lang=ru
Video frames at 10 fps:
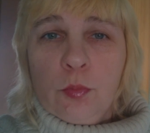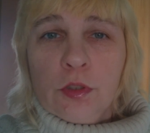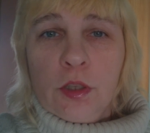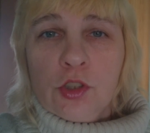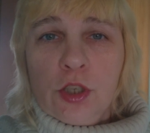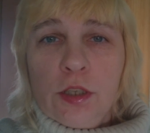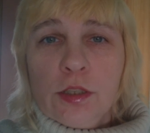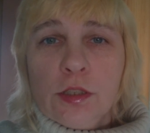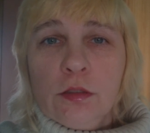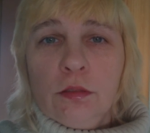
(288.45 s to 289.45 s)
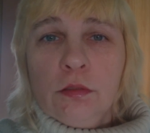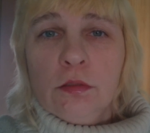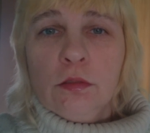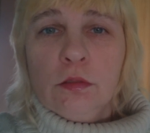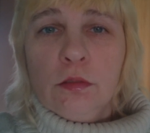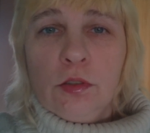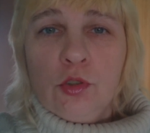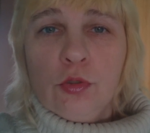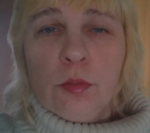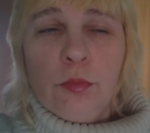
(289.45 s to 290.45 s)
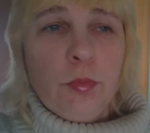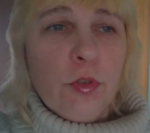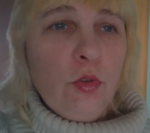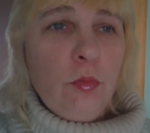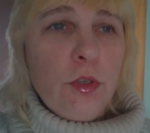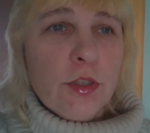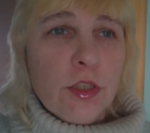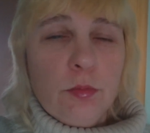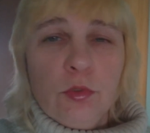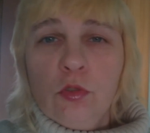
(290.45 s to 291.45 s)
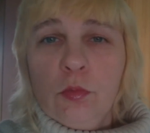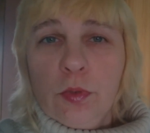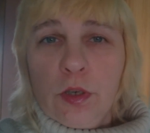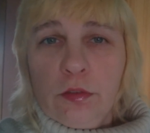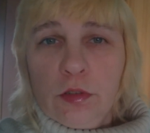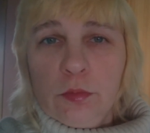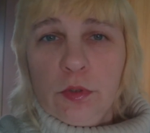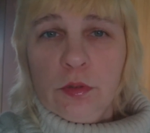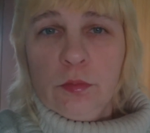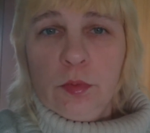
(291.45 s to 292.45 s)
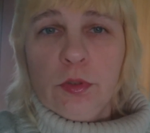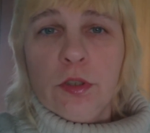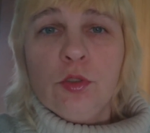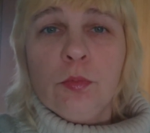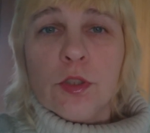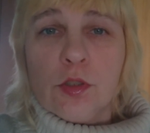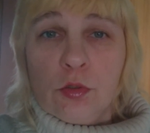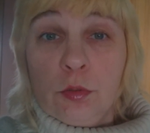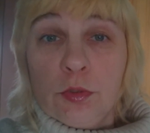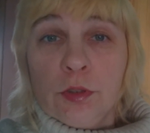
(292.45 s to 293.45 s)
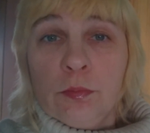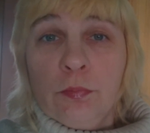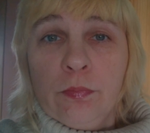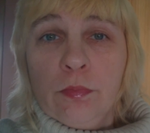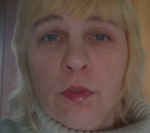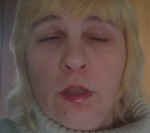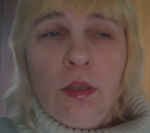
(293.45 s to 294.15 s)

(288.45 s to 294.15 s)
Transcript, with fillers: Все продолжается. И что там не придумали с этими новыми правилами, мы подо все подстроимся.